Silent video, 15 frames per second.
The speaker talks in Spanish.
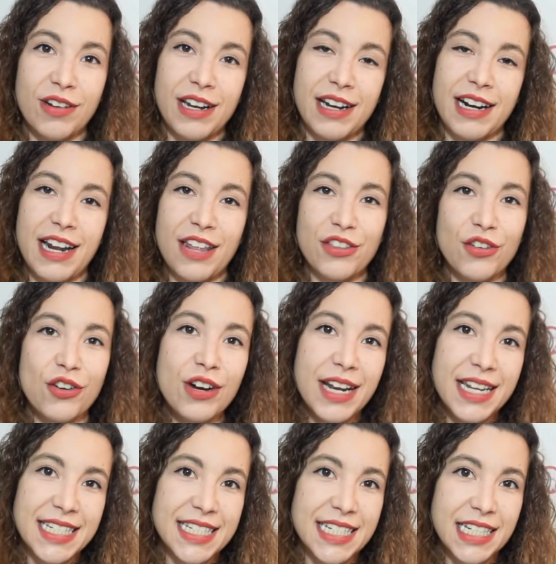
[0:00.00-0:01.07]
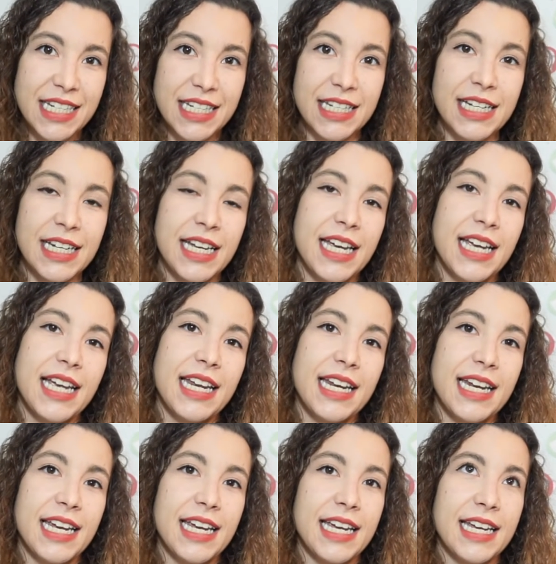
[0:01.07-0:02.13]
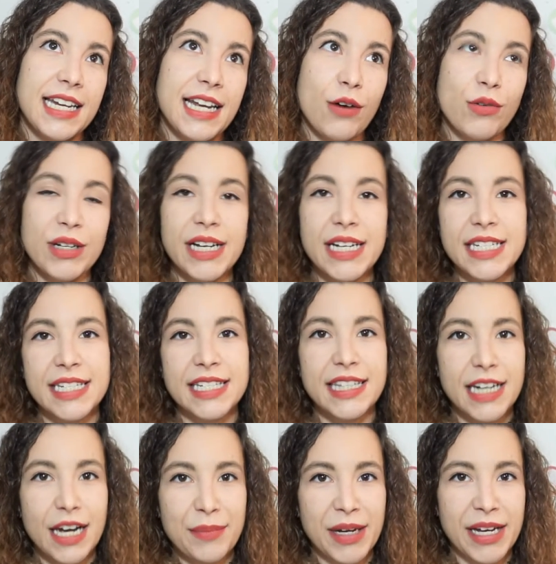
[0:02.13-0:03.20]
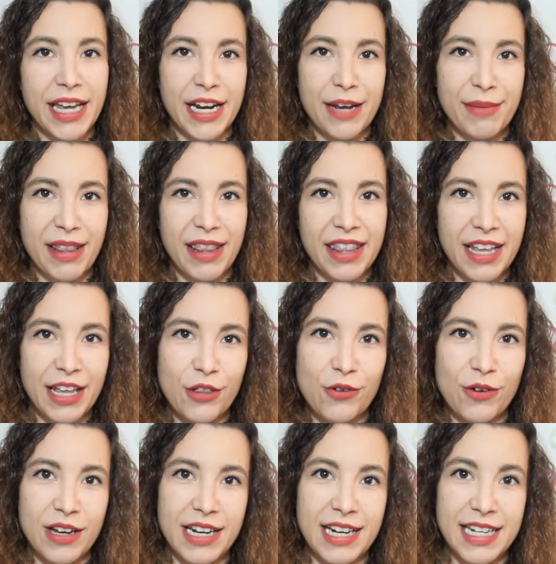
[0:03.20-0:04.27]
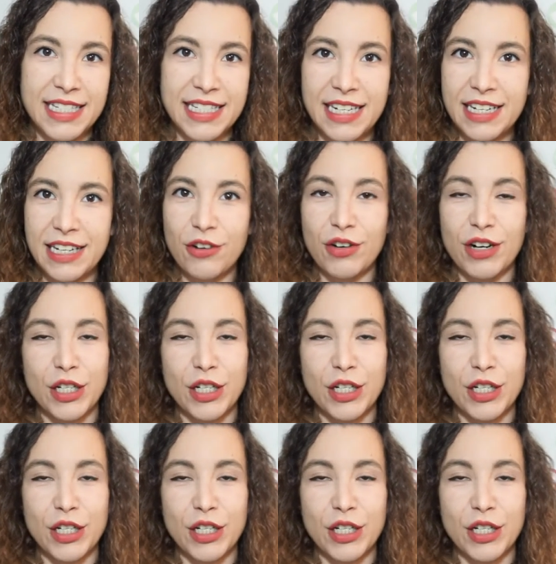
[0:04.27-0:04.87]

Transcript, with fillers: relación con la serie, eh, la única sí trama que han avanzado en la serie con